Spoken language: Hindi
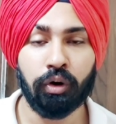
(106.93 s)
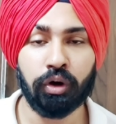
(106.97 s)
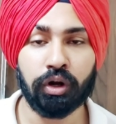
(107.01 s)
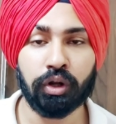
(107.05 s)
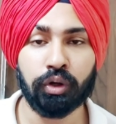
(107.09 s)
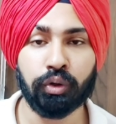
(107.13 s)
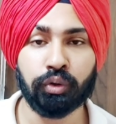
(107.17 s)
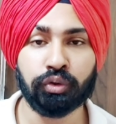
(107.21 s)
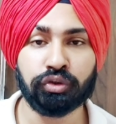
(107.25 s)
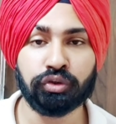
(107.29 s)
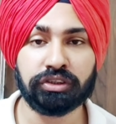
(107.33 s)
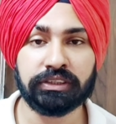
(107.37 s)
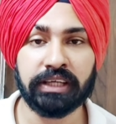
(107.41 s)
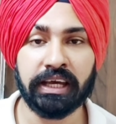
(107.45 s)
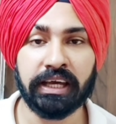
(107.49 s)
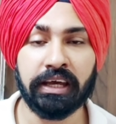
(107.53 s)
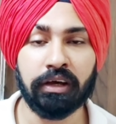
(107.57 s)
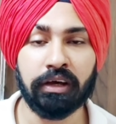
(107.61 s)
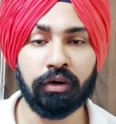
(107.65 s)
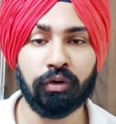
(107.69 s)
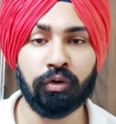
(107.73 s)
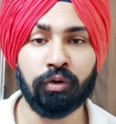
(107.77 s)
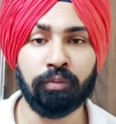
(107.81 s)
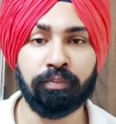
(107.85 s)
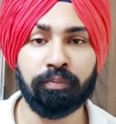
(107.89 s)
और उसके
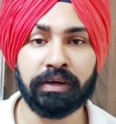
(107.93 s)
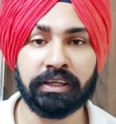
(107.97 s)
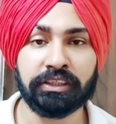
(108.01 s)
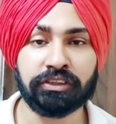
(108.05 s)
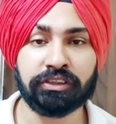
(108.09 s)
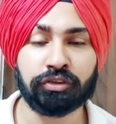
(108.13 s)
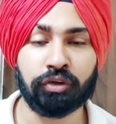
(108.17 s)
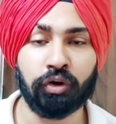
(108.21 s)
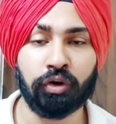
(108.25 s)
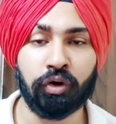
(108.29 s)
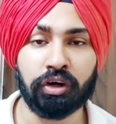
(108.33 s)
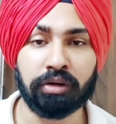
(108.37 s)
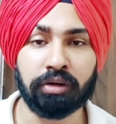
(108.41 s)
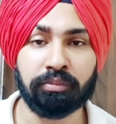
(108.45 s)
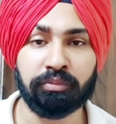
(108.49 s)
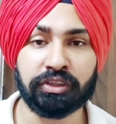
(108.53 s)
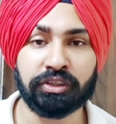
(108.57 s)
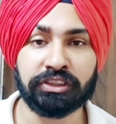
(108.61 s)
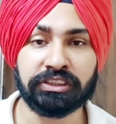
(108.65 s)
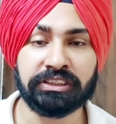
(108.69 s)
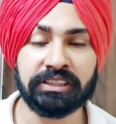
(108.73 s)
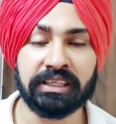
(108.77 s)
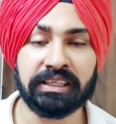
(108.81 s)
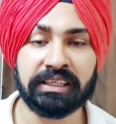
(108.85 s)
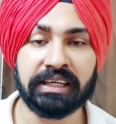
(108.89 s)
ऊपर स्कॉट
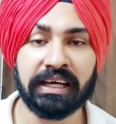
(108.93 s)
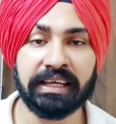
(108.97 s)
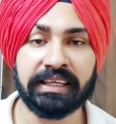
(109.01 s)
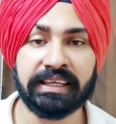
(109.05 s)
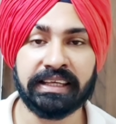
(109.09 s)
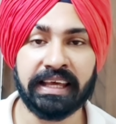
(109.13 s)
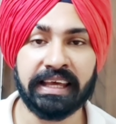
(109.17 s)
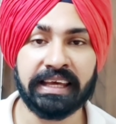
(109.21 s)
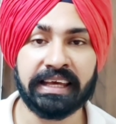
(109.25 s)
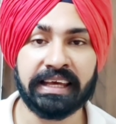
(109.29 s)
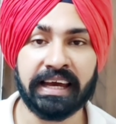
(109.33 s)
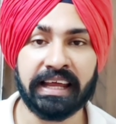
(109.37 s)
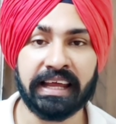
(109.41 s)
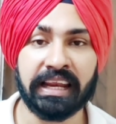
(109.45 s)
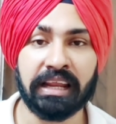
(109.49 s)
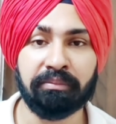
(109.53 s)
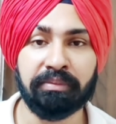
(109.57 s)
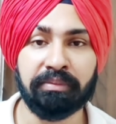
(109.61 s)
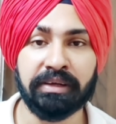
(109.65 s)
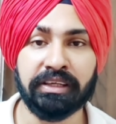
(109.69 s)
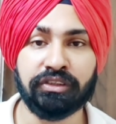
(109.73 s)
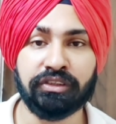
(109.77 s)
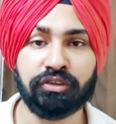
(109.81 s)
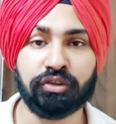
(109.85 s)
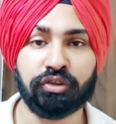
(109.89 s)
मोरिसन का ये कहना
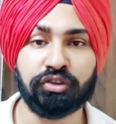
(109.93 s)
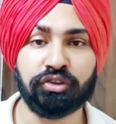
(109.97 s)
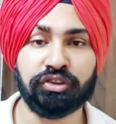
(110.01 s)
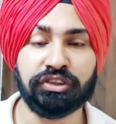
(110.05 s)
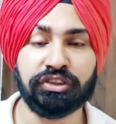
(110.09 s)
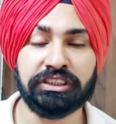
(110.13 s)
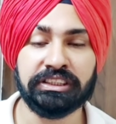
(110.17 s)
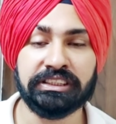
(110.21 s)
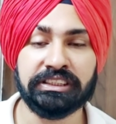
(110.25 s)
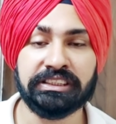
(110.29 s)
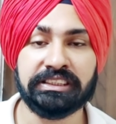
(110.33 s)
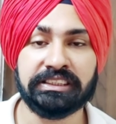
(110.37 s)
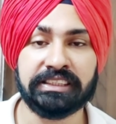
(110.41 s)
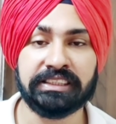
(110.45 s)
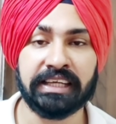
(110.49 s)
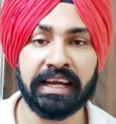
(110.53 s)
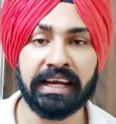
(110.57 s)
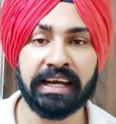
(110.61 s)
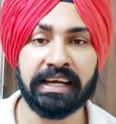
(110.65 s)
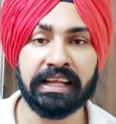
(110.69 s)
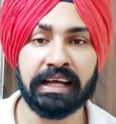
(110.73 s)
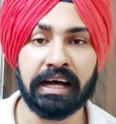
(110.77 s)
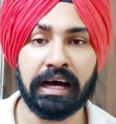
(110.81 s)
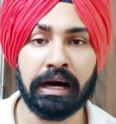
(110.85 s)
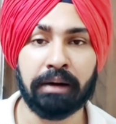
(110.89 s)
भाई जोन सी
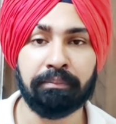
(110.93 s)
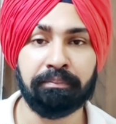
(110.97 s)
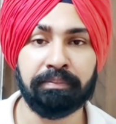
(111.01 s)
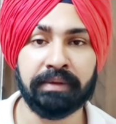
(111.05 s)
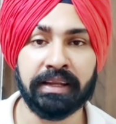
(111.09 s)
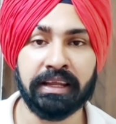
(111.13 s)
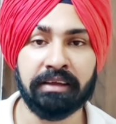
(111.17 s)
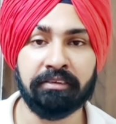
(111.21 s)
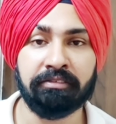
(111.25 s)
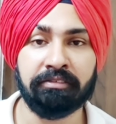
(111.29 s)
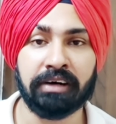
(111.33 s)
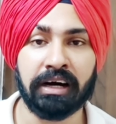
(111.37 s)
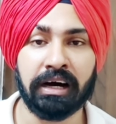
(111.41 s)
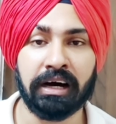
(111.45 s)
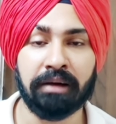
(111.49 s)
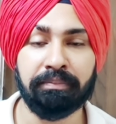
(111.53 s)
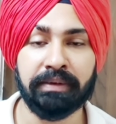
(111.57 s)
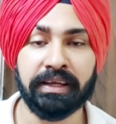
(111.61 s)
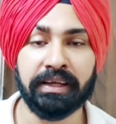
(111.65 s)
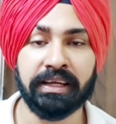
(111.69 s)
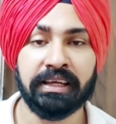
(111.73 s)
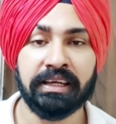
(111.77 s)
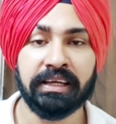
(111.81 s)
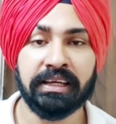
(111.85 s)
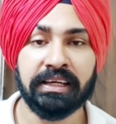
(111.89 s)
स्टेट अपने वहां
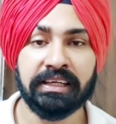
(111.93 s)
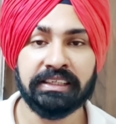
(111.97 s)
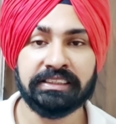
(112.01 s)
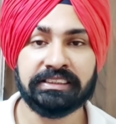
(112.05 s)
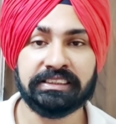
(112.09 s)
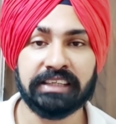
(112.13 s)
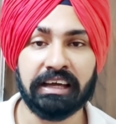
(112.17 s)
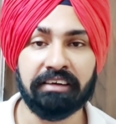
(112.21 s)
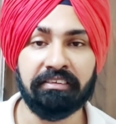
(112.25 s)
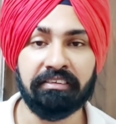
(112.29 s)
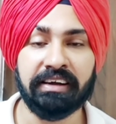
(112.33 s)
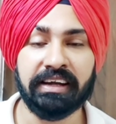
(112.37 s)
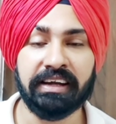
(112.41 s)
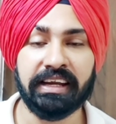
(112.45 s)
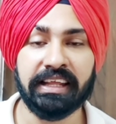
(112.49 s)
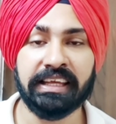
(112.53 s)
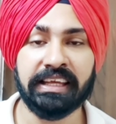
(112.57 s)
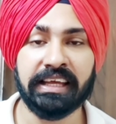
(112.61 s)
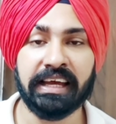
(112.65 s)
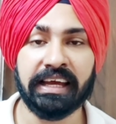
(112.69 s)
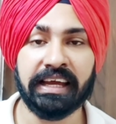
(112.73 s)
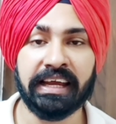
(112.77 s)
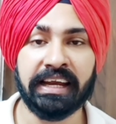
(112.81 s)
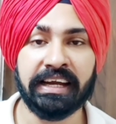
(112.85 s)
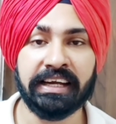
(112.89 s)
पे
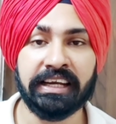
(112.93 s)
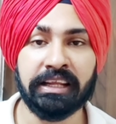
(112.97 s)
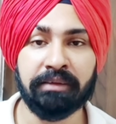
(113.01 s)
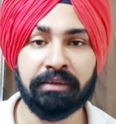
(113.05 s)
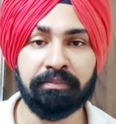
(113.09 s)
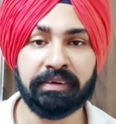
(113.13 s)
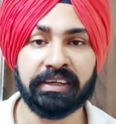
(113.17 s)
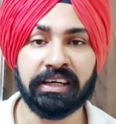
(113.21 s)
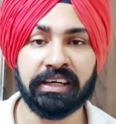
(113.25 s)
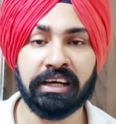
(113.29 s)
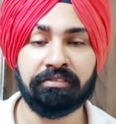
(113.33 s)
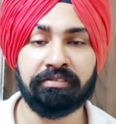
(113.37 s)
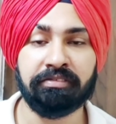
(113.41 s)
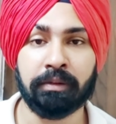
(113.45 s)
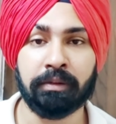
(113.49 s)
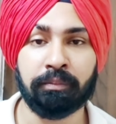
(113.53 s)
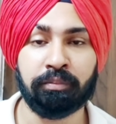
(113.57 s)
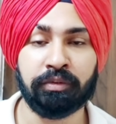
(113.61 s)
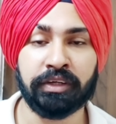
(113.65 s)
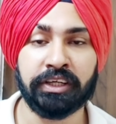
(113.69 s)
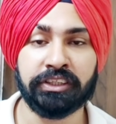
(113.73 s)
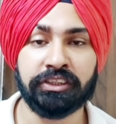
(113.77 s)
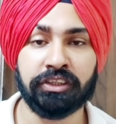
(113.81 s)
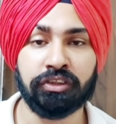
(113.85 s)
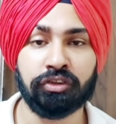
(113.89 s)
सेवेंटी या एट्टी परसेंट
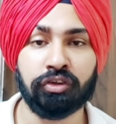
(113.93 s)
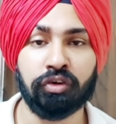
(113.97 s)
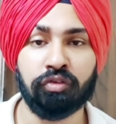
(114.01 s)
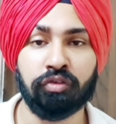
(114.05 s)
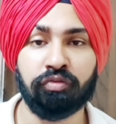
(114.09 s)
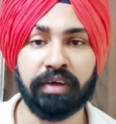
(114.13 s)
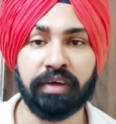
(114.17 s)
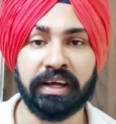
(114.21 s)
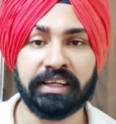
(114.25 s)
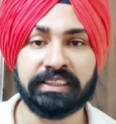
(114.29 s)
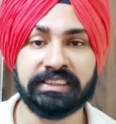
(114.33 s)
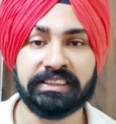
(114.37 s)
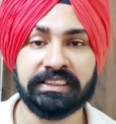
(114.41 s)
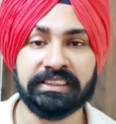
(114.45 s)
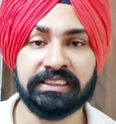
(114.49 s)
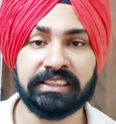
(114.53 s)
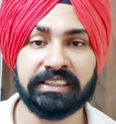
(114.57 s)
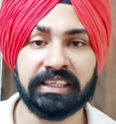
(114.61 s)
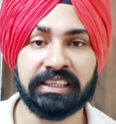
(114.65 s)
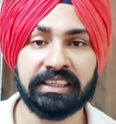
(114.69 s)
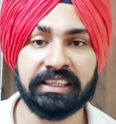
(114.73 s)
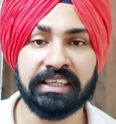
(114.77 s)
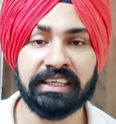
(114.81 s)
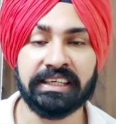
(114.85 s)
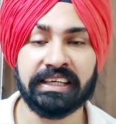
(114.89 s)
पॉपुलेशन को वैक्सीन
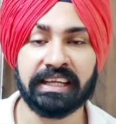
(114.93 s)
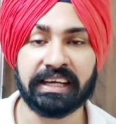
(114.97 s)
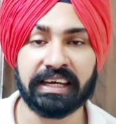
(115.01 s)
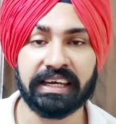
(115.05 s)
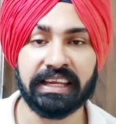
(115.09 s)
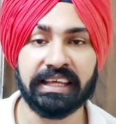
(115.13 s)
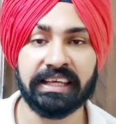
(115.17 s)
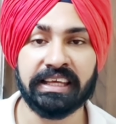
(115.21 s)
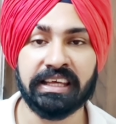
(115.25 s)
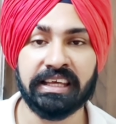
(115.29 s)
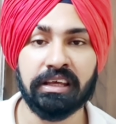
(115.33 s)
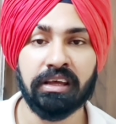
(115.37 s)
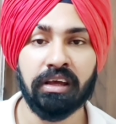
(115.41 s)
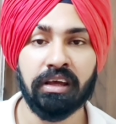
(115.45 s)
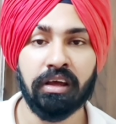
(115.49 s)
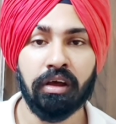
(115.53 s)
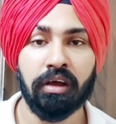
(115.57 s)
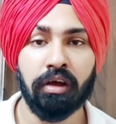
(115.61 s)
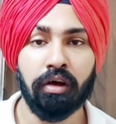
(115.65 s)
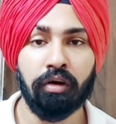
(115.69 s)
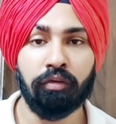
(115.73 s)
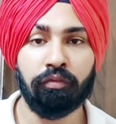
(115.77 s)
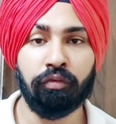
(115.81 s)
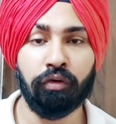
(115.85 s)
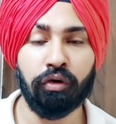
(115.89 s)
जल्दी कर लेगी
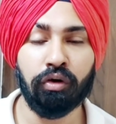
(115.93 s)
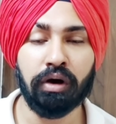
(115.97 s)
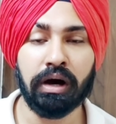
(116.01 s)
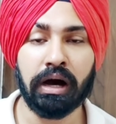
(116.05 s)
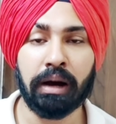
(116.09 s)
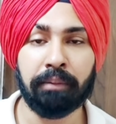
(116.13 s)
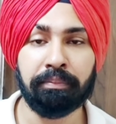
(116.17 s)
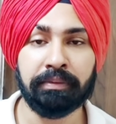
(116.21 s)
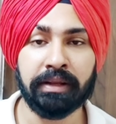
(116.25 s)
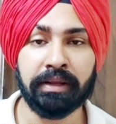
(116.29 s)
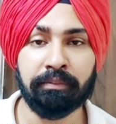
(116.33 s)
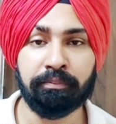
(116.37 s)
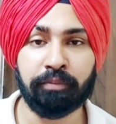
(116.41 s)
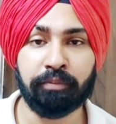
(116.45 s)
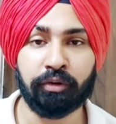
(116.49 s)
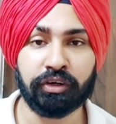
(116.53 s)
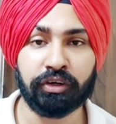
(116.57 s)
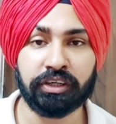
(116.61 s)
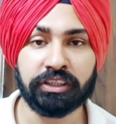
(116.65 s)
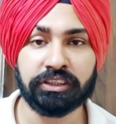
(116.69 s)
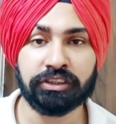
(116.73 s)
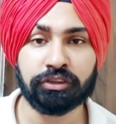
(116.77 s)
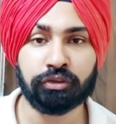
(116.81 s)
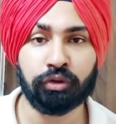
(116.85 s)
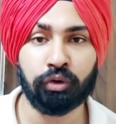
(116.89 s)
वो अपने
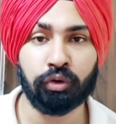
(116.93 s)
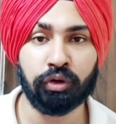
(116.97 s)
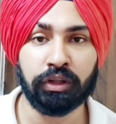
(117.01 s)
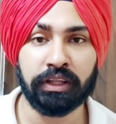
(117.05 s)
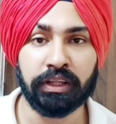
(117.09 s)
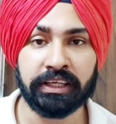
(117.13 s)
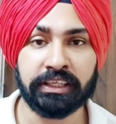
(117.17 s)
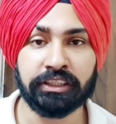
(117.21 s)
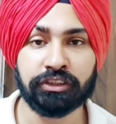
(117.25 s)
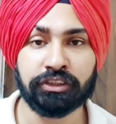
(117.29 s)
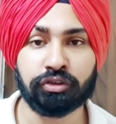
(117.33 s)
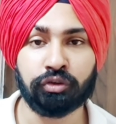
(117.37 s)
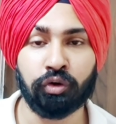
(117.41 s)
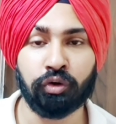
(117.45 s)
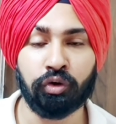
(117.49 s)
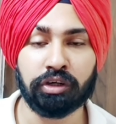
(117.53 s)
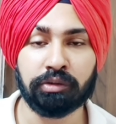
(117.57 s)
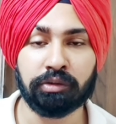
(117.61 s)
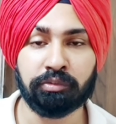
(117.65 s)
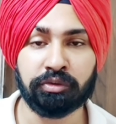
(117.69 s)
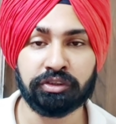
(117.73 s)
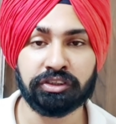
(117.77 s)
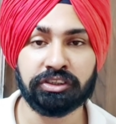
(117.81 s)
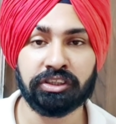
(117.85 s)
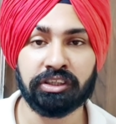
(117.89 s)
बॉर्डर से खोल देगी
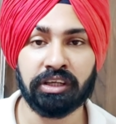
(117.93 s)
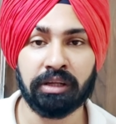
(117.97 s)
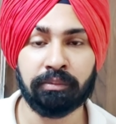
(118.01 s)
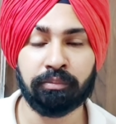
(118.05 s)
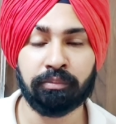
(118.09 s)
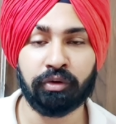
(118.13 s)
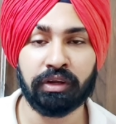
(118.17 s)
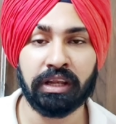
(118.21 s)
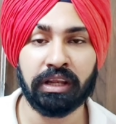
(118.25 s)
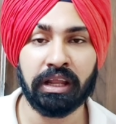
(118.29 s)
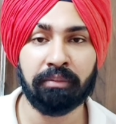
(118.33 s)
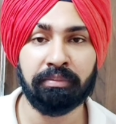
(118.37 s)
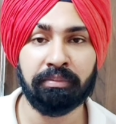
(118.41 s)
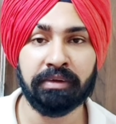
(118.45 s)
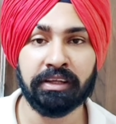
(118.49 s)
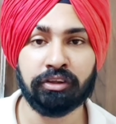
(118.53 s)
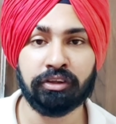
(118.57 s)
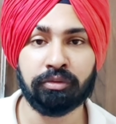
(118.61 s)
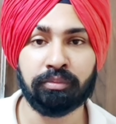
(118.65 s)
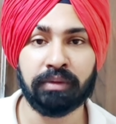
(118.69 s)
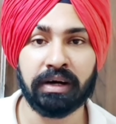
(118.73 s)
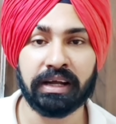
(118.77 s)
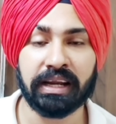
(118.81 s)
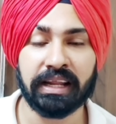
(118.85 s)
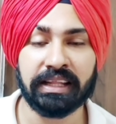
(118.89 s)
स्कॉट मॉरिसन ने बोला भी
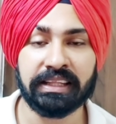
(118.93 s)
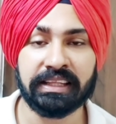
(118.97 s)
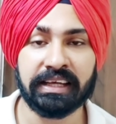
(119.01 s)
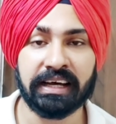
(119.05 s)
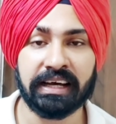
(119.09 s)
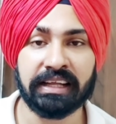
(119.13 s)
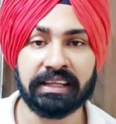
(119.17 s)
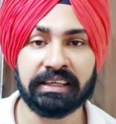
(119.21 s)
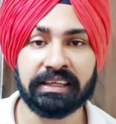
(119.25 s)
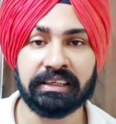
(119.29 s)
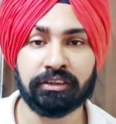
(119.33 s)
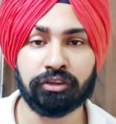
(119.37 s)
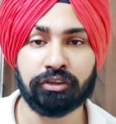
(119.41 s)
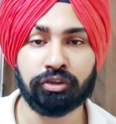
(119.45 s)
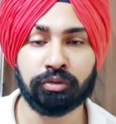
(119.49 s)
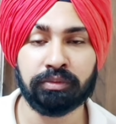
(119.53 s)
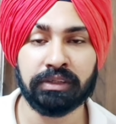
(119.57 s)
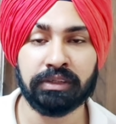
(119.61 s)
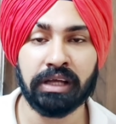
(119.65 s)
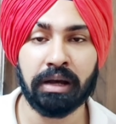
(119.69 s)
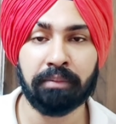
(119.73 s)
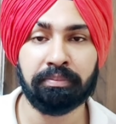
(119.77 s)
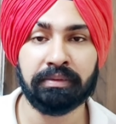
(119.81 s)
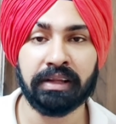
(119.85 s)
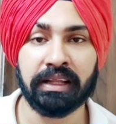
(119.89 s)
तुम्हारा ध्यान
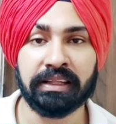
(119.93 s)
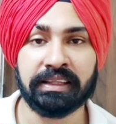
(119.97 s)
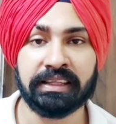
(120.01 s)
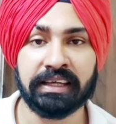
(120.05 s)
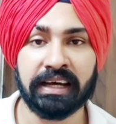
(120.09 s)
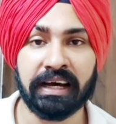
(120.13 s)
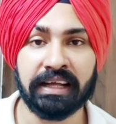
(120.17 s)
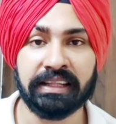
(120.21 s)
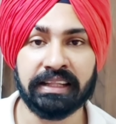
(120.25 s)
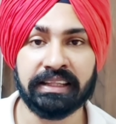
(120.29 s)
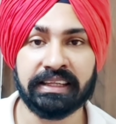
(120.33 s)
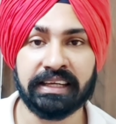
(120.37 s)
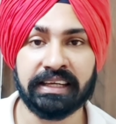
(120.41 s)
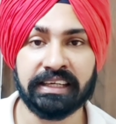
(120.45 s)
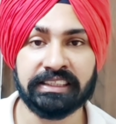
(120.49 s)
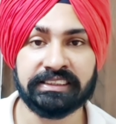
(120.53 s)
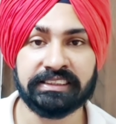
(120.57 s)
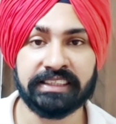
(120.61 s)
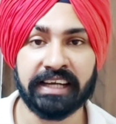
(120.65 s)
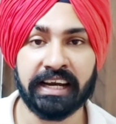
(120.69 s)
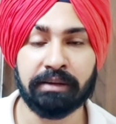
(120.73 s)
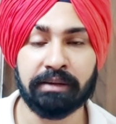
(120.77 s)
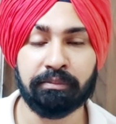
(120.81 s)
तुमने अपना ध्यान देना स्टेट